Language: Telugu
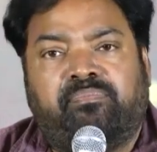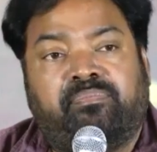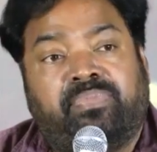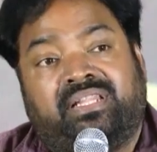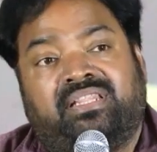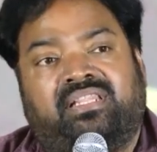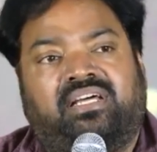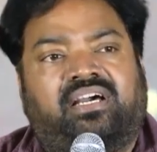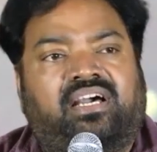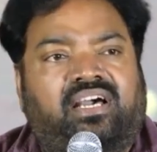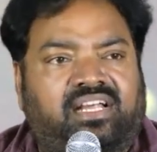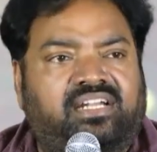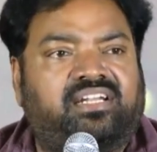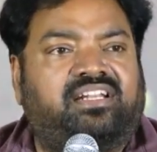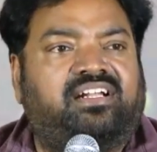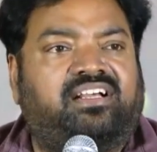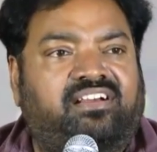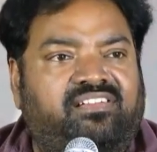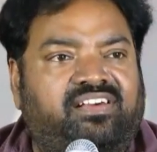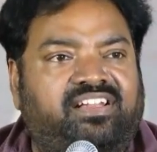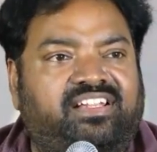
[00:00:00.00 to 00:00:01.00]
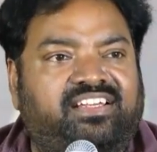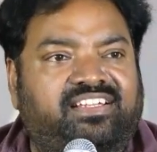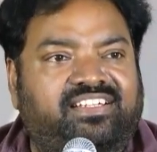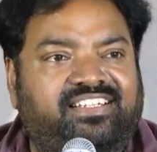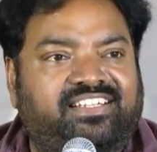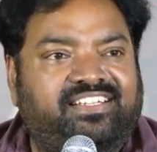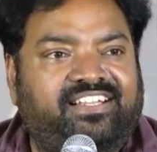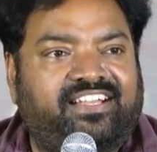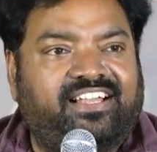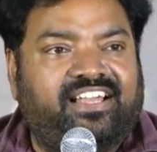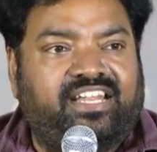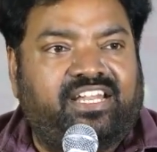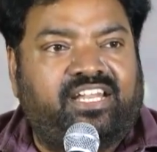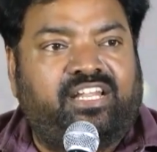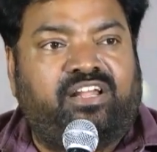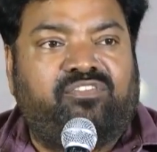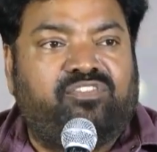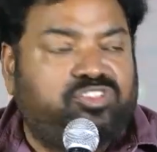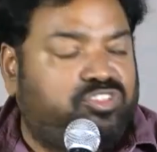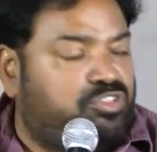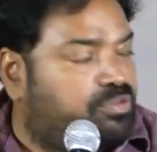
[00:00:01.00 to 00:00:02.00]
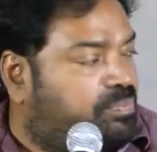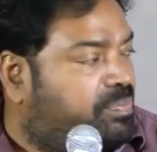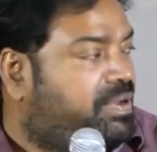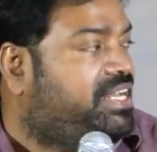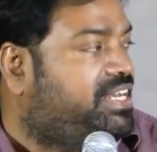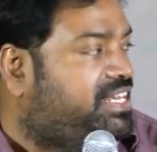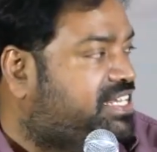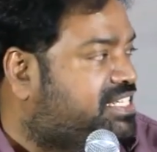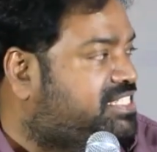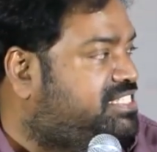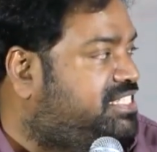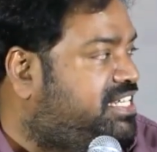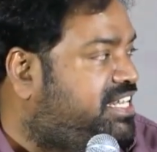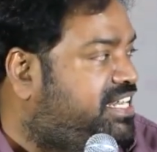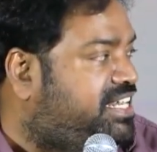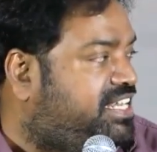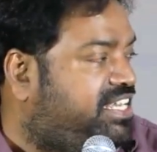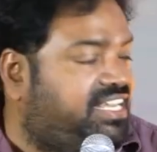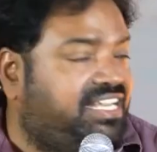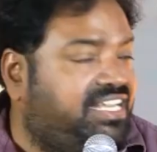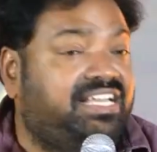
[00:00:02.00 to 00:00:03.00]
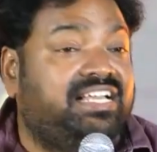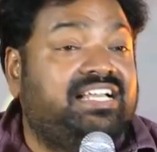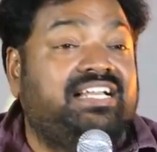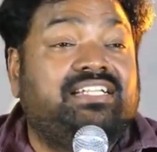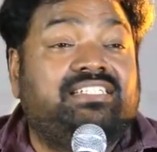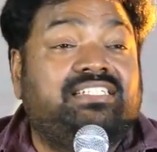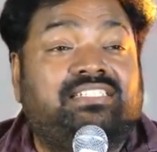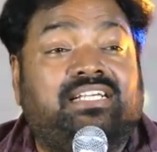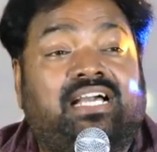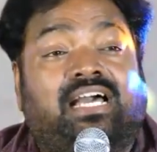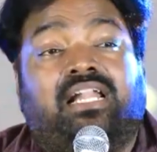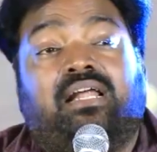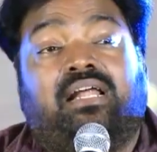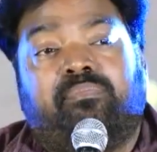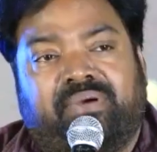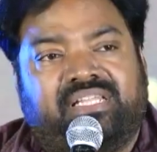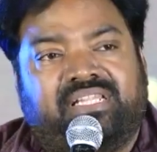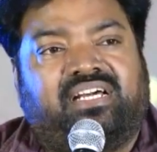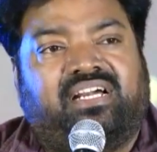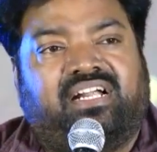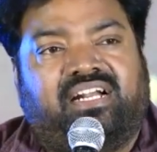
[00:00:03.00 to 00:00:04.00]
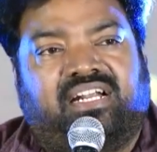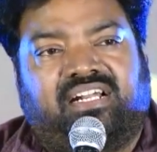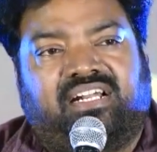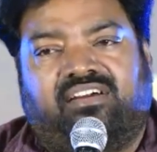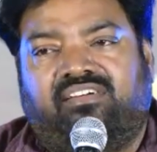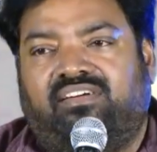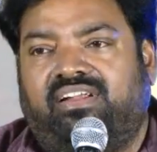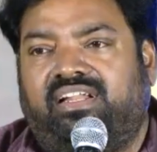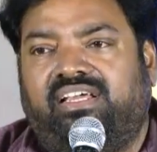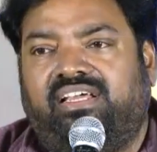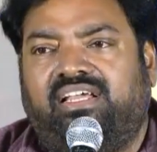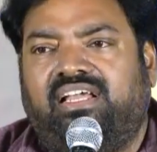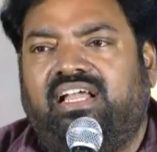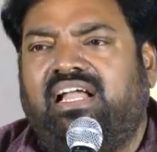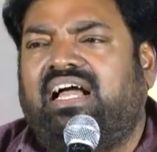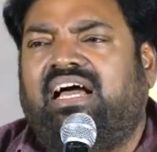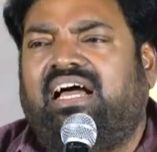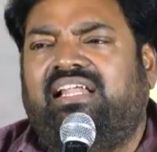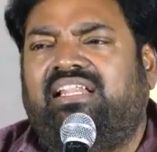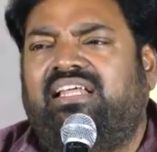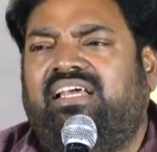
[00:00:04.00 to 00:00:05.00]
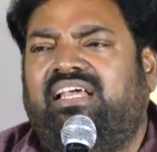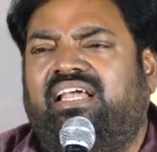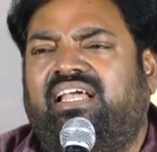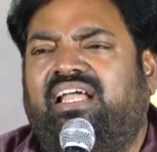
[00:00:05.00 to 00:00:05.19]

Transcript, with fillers: పెద్ద హార్ట్ కావాలి నవ్వుతూ పలకరించడానికి చాలా పెద్ద హార్ట్ కావాలి అది